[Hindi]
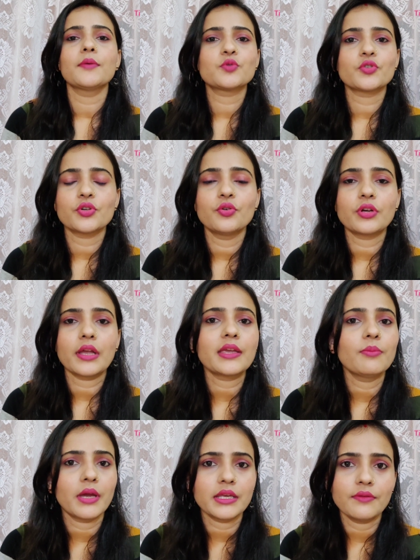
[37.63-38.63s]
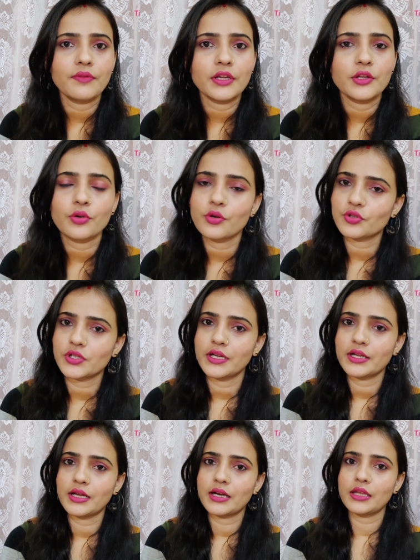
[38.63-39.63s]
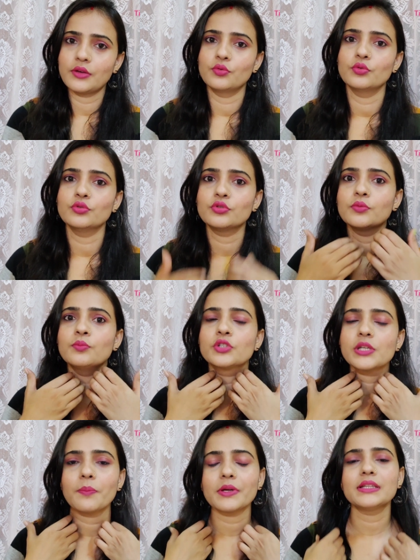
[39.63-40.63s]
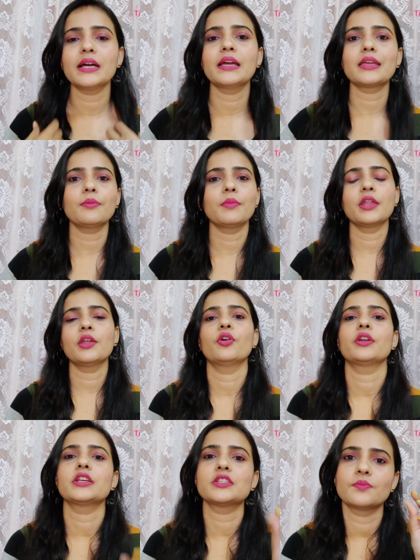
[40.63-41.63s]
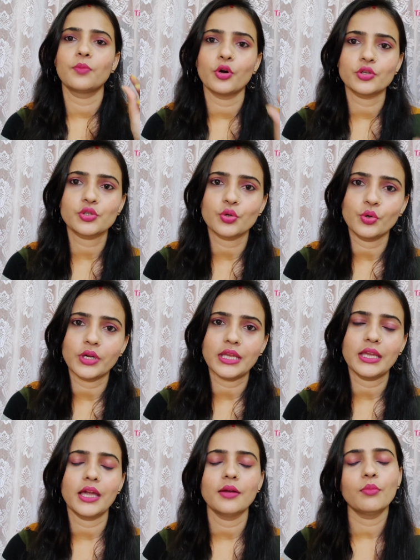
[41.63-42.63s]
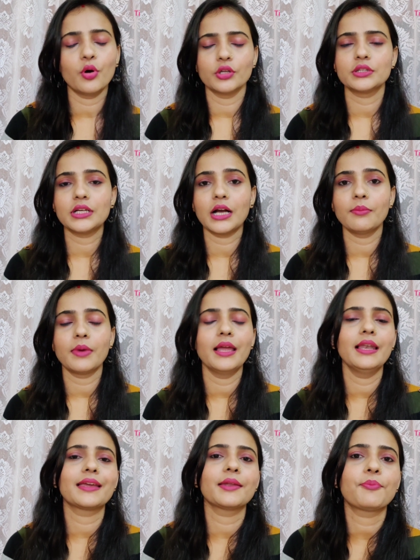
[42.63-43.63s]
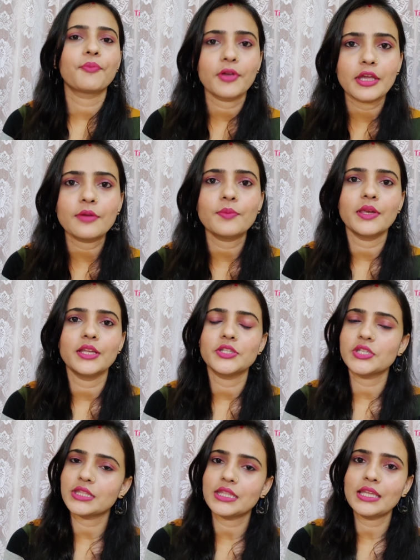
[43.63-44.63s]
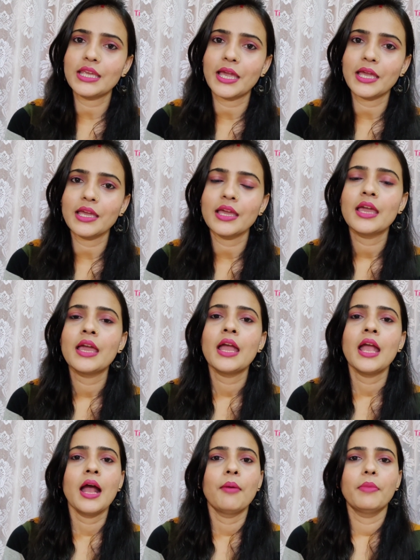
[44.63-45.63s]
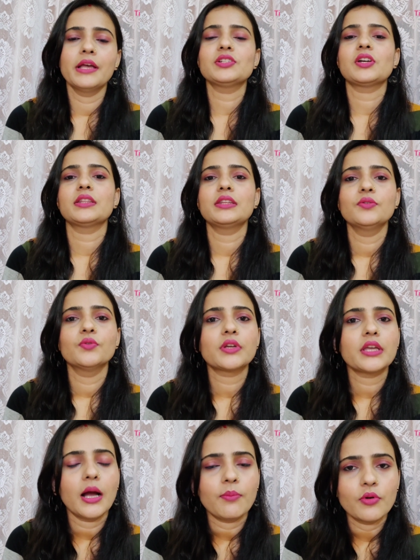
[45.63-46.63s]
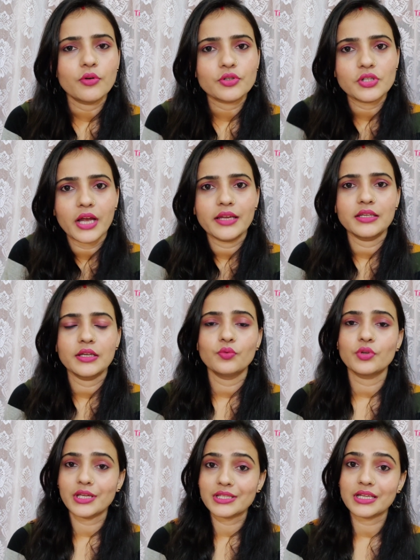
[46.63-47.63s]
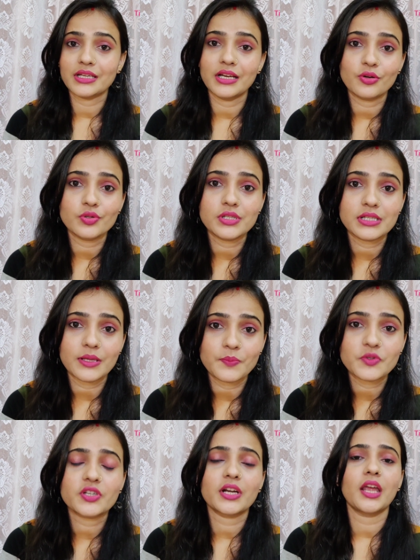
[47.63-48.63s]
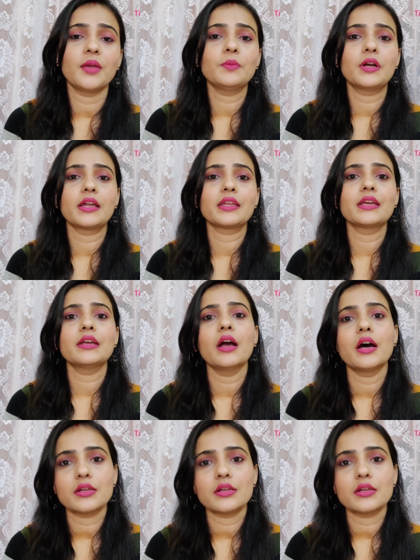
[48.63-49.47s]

आप सोच रहे होंगे कि मैं ये वीडियो क्यों शेयर कर रही हूँ तो मुझे पता है कि मेरी ऑडियंस बहुत छोटी है बहुत कम है लेकिन फिर भी जितनी है मैं चाहती हूँ कि आप लोग जाइए उनके चैनल को सब्सक्राइब करिए